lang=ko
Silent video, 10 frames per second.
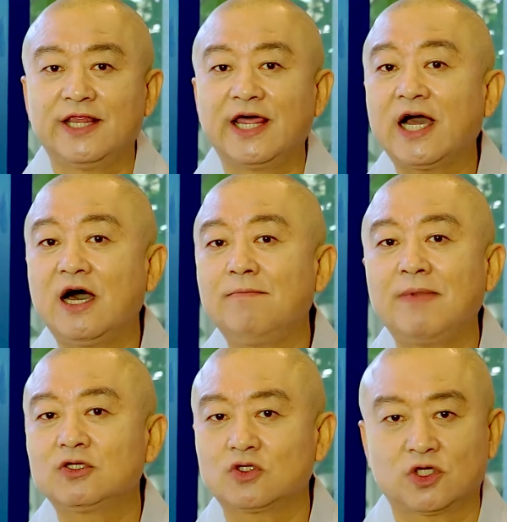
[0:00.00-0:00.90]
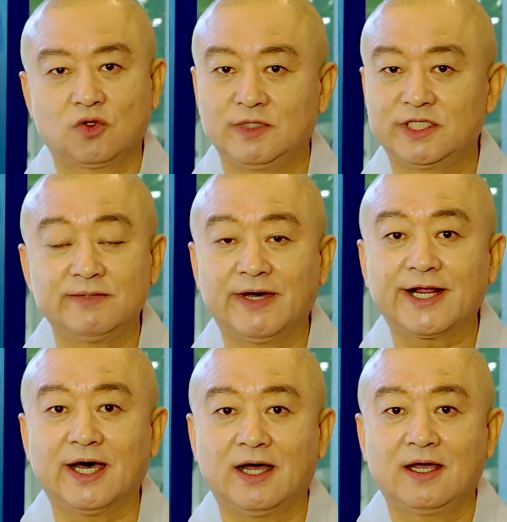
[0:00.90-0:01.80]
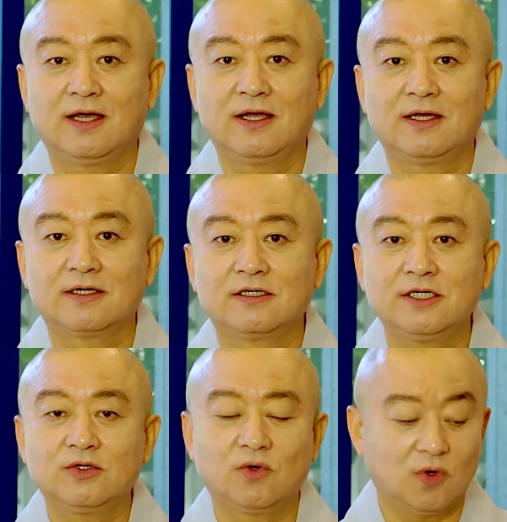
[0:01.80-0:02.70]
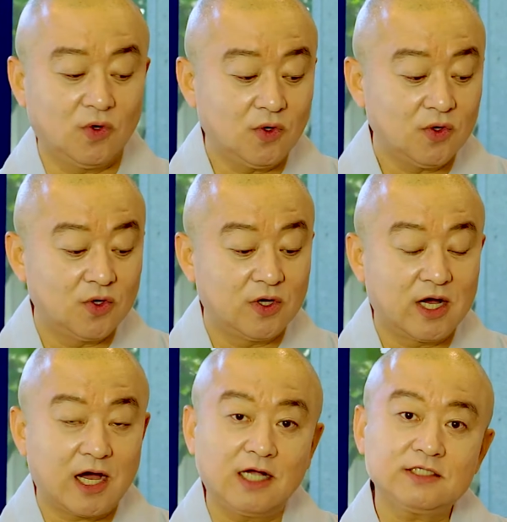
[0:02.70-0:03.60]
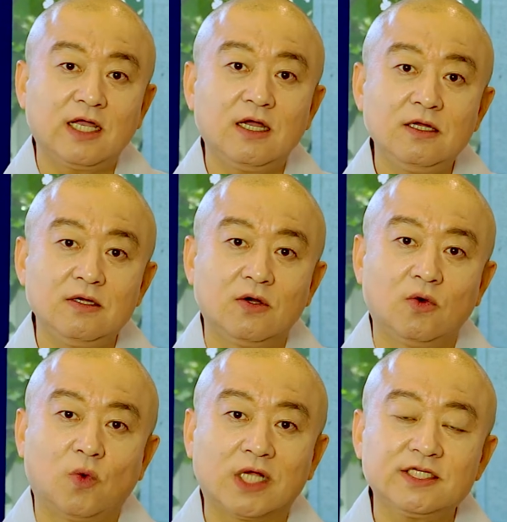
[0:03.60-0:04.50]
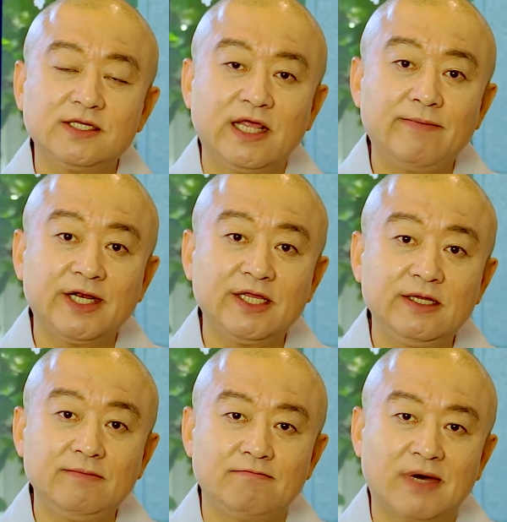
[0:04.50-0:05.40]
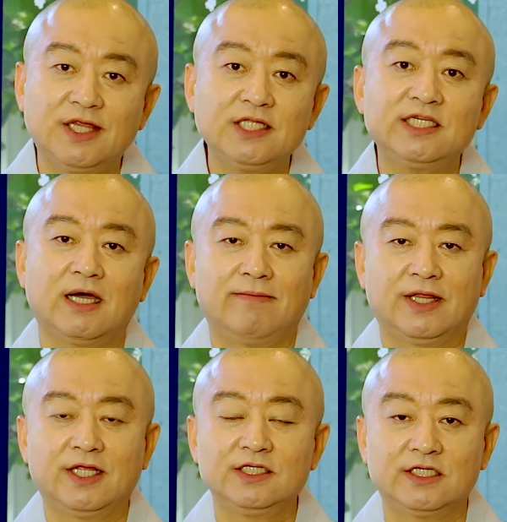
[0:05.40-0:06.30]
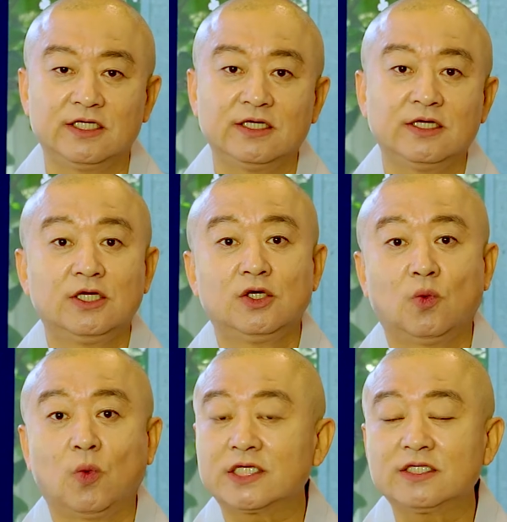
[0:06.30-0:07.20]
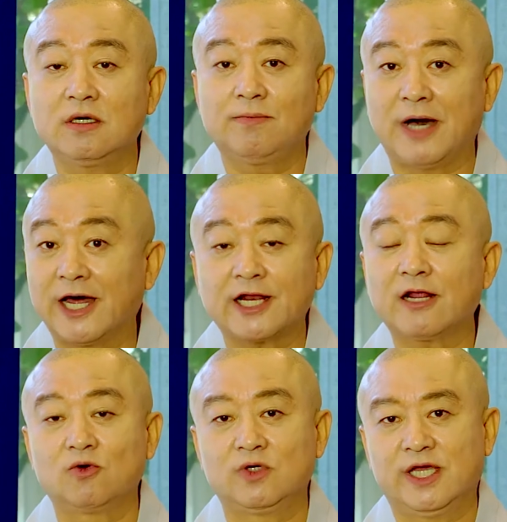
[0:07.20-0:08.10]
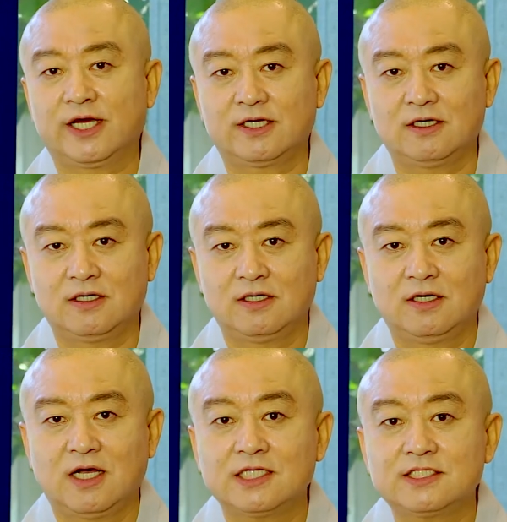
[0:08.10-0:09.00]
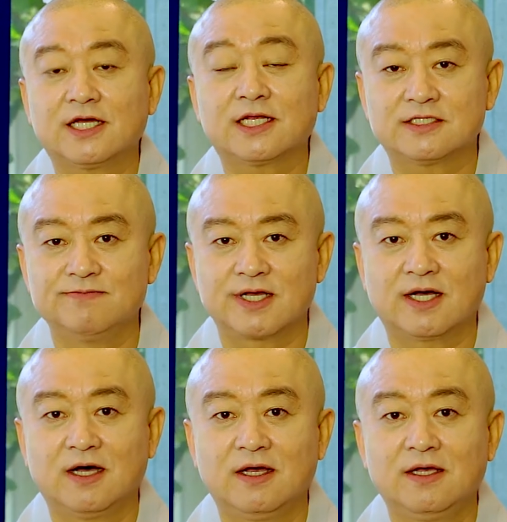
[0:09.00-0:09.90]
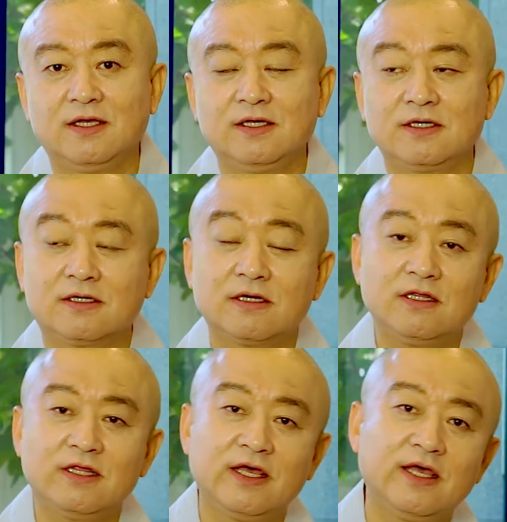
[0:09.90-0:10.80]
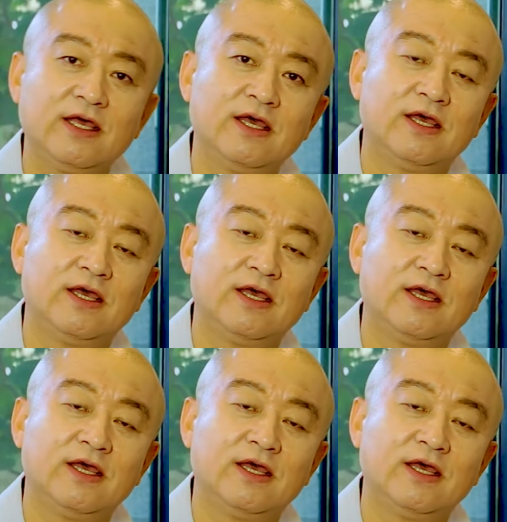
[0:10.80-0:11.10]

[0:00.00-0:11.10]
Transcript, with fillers: 내가 한 말조차도 믿지 마라. 그리고 항상 와서 내 말이 맞는지 안 맞는지 와서 바라라고 이야기를 하지 않았습니까? 그런데